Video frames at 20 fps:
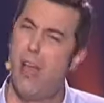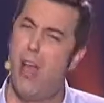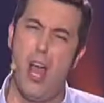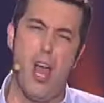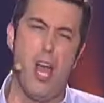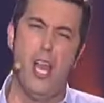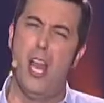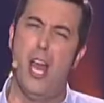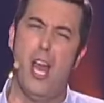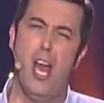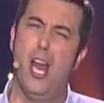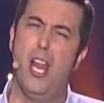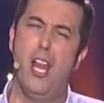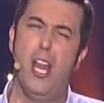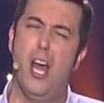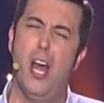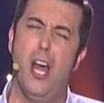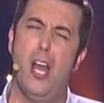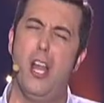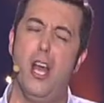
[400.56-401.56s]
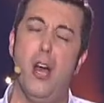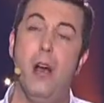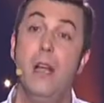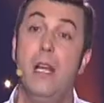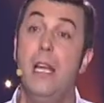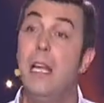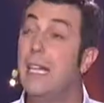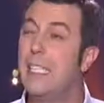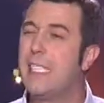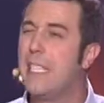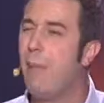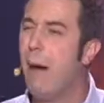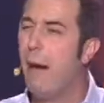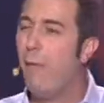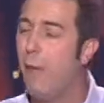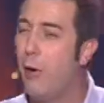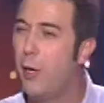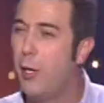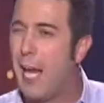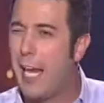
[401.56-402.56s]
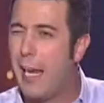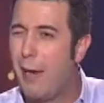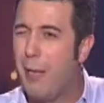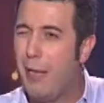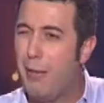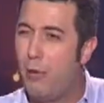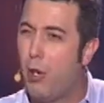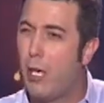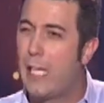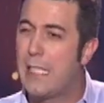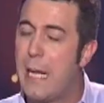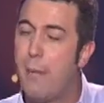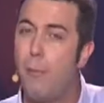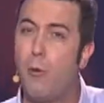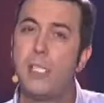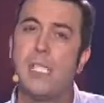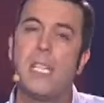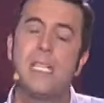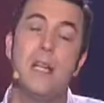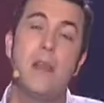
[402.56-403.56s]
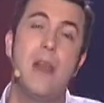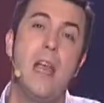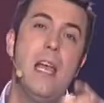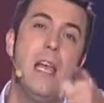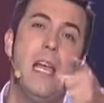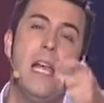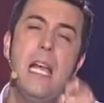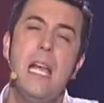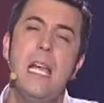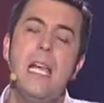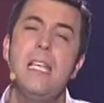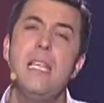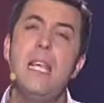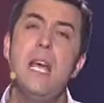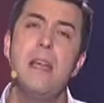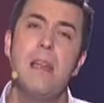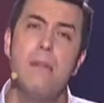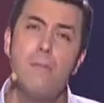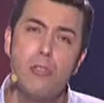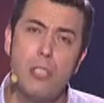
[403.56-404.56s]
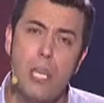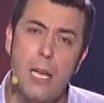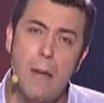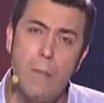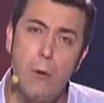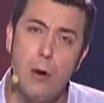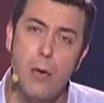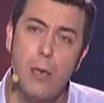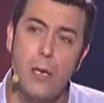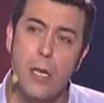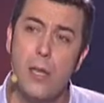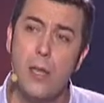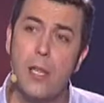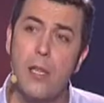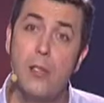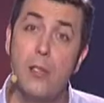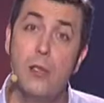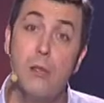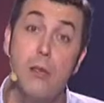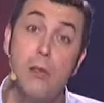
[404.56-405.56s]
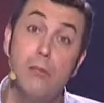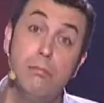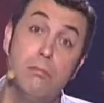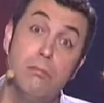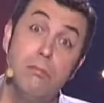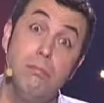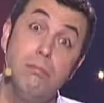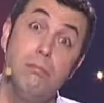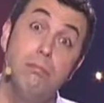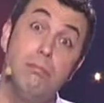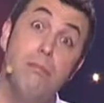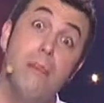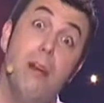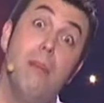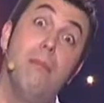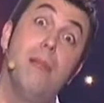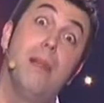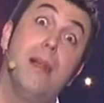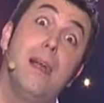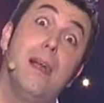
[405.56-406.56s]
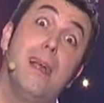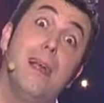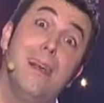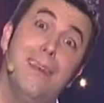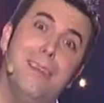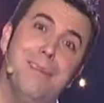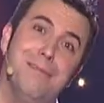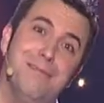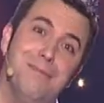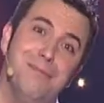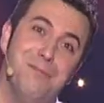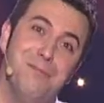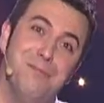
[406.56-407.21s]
No, no, no, no. Semáforo ya reventó las apuestas y dice, ¿y si hacemos el amor? Y dice el tonto, mm, hombre,